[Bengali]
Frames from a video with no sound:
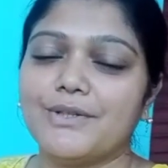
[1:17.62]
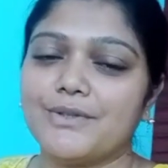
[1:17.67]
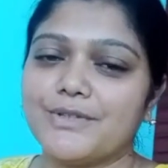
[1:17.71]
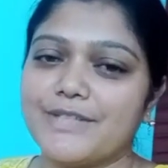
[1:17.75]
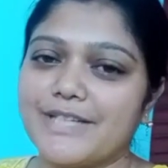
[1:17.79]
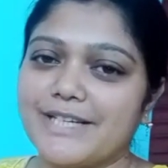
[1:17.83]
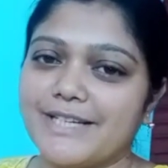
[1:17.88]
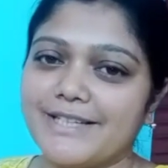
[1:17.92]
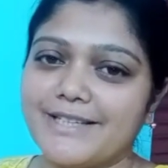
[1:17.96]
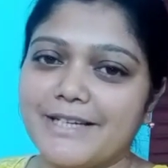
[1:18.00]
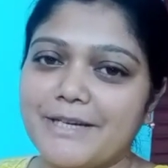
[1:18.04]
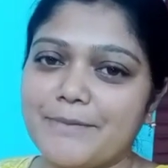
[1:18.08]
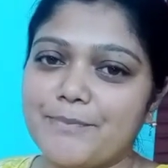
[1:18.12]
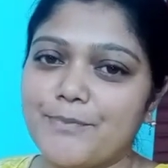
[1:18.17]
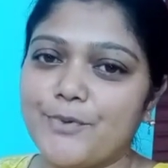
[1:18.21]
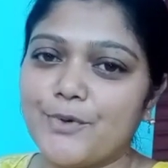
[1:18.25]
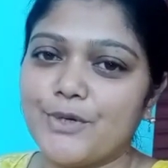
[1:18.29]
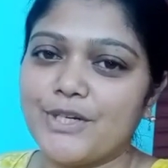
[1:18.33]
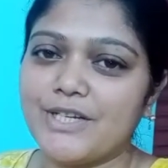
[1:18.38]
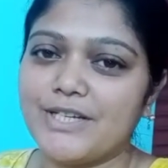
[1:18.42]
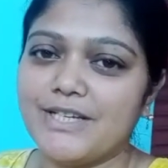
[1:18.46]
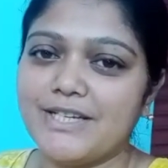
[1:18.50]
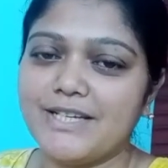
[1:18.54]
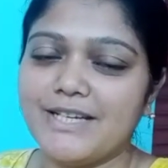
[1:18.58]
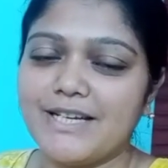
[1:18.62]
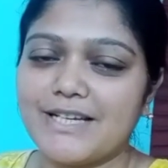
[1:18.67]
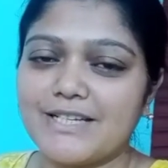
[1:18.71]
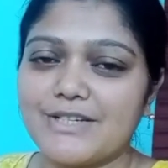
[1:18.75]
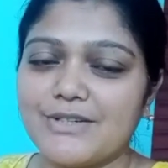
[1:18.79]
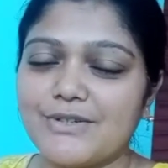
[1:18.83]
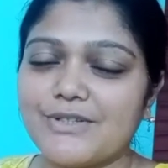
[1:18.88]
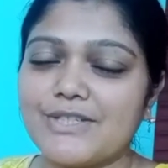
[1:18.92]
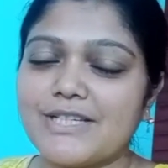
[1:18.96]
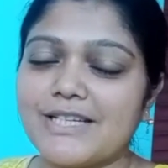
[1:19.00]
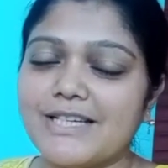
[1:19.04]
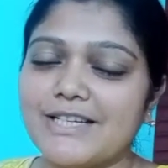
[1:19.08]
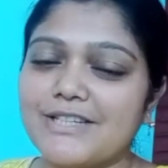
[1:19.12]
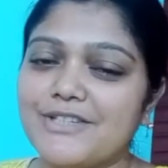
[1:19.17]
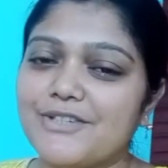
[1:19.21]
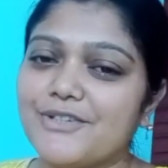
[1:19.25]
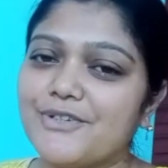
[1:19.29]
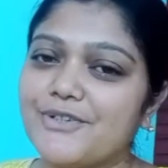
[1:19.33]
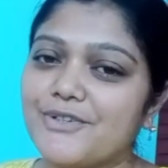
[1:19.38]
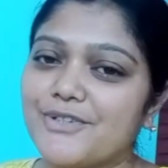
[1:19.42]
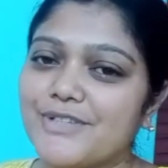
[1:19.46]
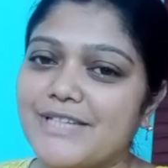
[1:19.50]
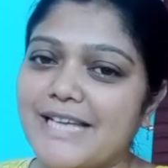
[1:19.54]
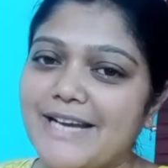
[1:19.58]
সেখান থেকে পনির নিয়ে আসলো ছেলের
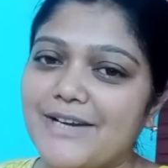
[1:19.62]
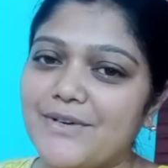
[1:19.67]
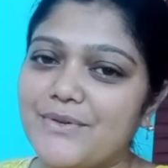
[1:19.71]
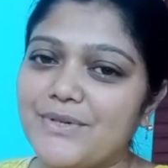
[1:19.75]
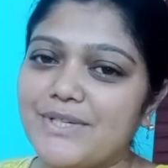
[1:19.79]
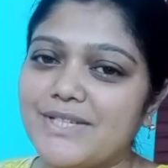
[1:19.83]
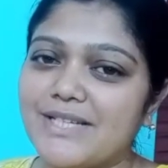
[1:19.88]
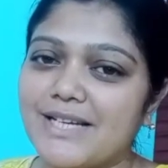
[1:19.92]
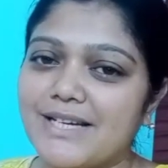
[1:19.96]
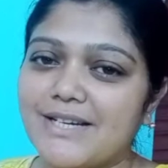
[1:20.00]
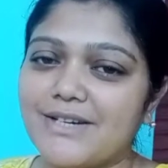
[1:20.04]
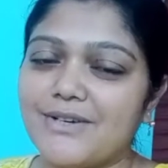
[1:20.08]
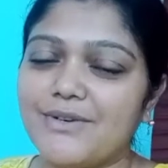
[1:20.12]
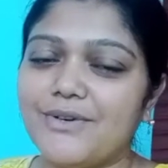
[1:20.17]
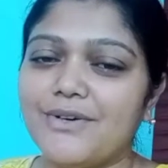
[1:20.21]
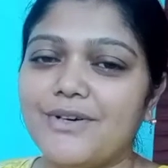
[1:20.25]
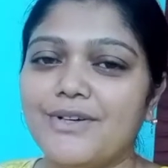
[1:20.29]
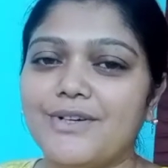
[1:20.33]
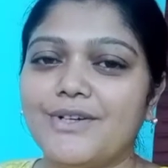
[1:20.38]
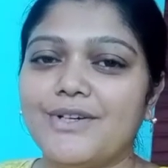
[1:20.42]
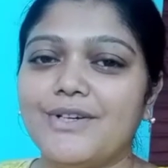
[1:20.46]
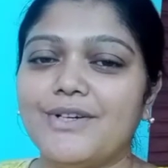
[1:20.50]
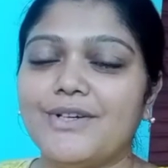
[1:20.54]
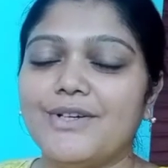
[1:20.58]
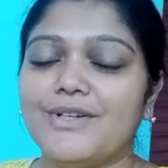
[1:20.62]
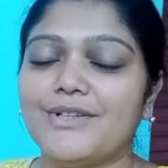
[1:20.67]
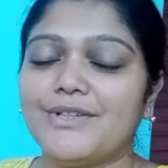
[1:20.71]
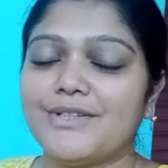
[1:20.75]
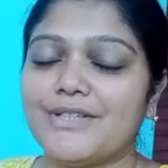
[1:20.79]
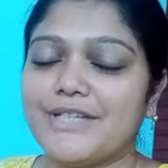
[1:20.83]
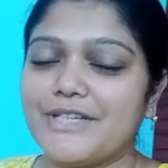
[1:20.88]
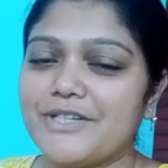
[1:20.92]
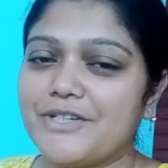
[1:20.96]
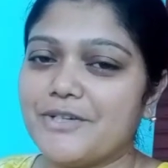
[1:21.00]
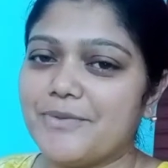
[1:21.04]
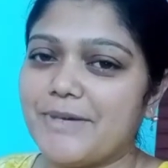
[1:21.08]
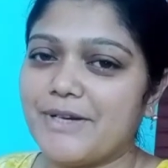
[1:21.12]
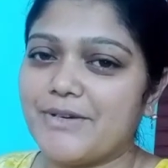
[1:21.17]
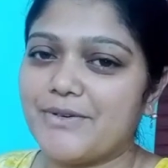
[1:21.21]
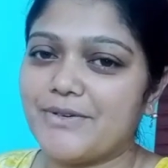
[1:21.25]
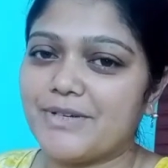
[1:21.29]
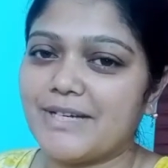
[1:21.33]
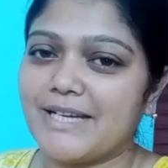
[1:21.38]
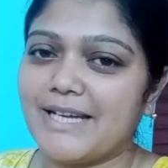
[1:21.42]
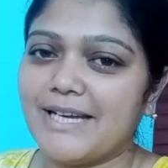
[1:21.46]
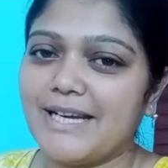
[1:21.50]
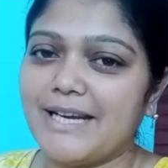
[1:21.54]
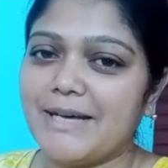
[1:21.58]
জন্য স্যান্ডউইচ আনলো সেই সব
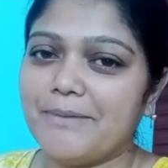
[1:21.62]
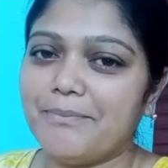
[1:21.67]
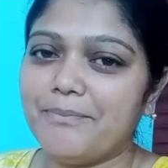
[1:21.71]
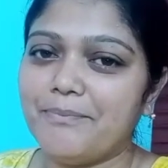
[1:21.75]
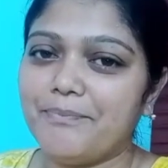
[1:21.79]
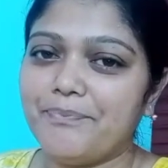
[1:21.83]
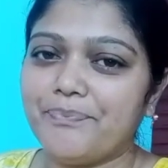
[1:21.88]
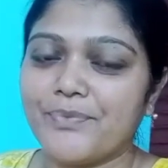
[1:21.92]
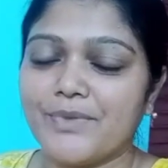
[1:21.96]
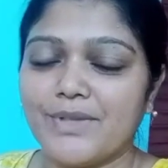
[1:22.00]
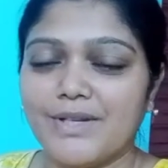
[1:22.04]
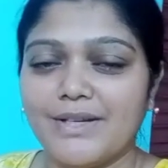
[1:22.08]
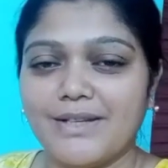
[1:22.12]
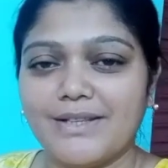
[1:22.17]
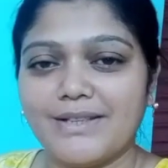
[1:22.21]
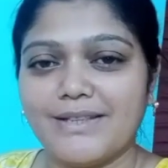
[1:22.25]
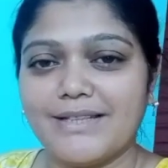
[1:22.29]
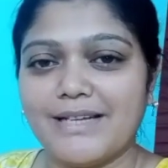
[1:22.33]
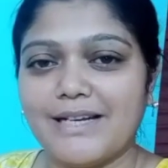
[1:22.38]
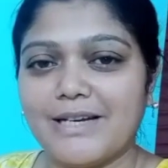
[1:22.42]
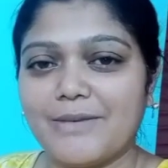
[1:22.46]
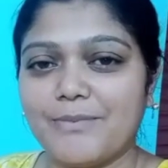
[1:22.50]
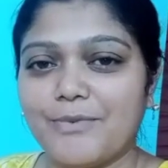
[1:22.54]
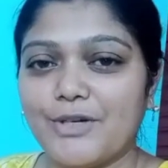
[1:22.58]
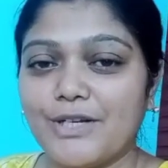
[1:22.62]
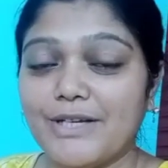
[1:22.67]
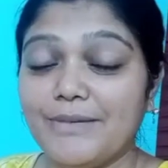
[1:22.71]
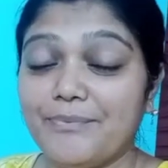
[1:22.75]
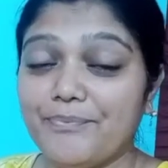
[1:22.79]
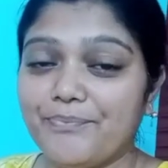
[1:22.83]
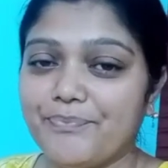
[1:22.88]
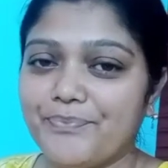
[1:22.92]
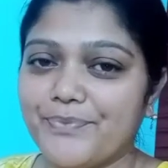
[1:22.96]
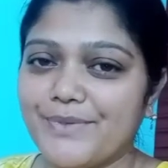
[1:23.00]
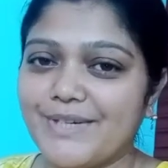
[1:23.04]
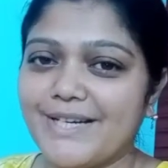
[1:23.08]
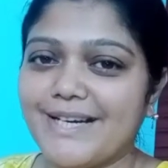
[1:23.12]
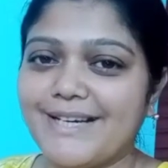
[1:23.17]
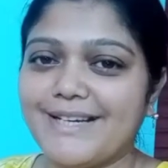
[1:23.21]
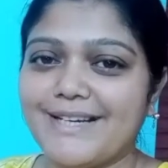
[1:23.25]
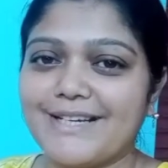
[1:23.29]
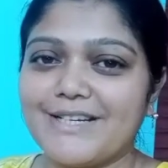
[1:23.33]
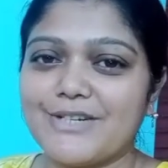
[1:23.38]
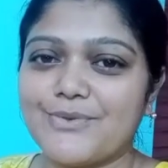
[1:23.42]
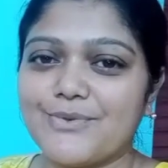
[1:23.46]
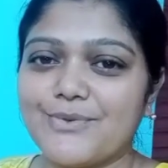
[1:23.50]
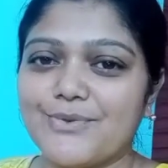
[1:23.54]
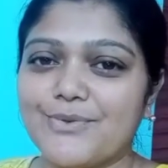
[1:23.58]
এখন খেলাম তারপরে
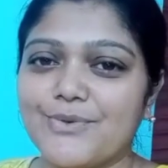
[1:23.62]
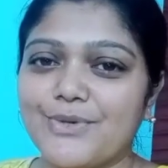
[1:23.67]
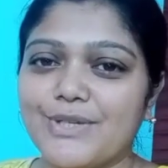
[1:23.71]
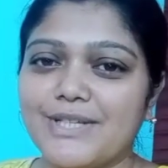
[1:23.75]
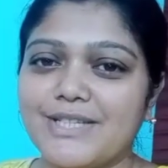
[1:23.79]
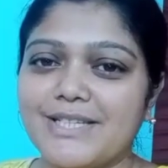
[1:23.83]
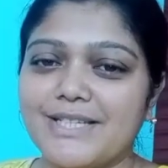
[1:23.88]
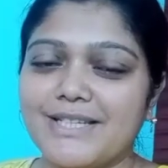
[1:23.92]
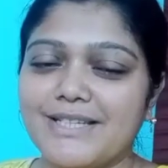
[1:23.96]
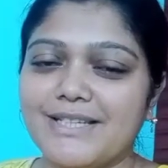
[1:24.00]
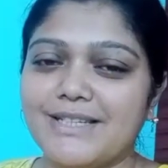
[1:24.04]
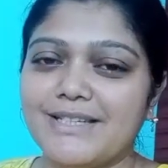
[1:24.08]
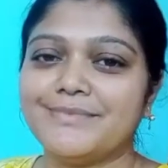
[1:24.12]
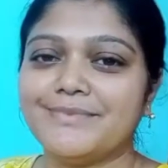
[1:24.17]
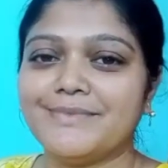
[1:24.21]
রান্নাটা শুরু করেছি